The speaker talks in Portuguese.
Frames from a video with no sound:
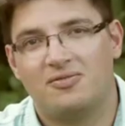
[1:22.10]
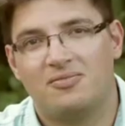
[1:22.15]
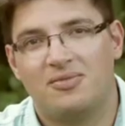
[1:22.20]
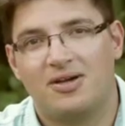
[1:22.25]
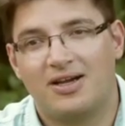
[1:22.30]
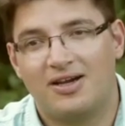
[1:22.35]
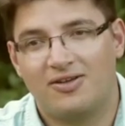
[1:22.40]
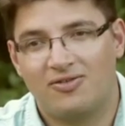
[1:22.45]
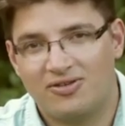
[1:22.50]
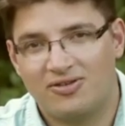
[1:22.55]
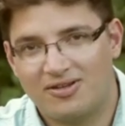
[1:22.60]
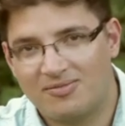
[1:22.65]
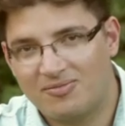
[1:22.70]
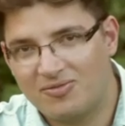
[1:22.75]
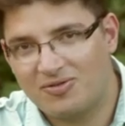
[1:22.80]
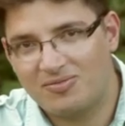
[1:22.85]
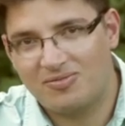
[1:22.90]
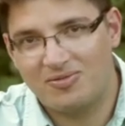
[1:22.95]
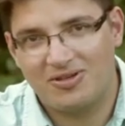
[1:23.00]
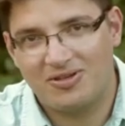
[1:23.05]
que uma garota
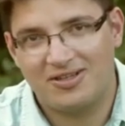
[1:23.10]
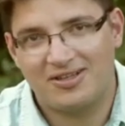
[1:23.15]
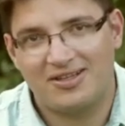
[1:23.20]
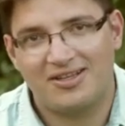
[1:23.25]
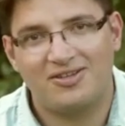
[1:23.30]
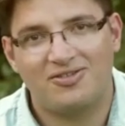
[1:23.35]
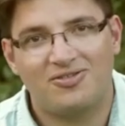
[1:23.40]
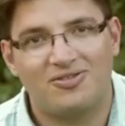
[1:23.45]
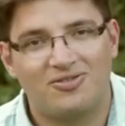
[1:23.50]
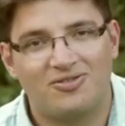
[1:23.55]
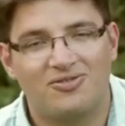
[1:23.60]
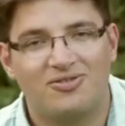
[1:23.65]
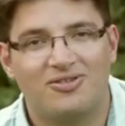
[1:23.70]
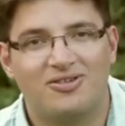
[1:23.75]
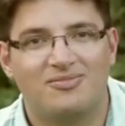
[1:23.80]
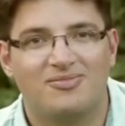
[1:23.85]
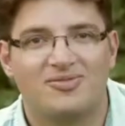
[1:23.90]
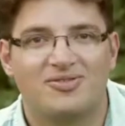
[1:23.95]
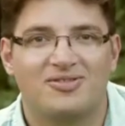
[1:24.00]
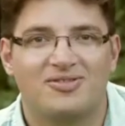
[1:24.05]
muito bonita entrou no
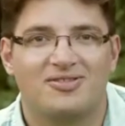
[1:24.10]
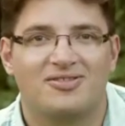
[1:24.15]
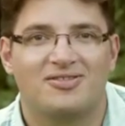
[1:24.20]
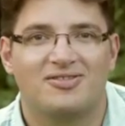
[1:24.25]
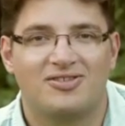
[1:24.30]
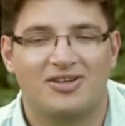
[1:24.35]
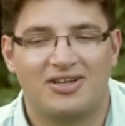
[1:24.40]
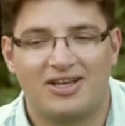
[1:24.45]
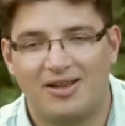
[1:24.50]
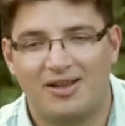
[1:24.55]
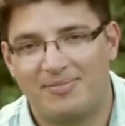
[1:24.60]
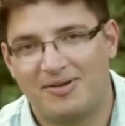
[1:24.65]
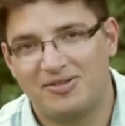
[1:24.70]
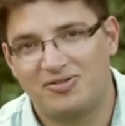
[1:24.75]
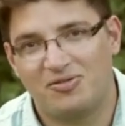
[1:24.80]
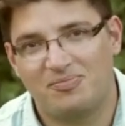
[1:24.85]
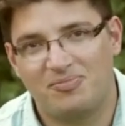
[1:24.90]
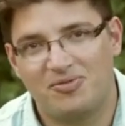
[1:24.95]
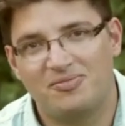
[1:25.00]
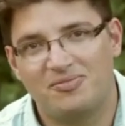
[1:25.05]
ônibus, só que ela
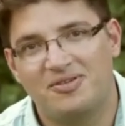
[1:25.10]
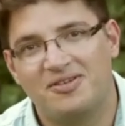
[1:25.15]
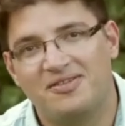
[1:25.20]
passou por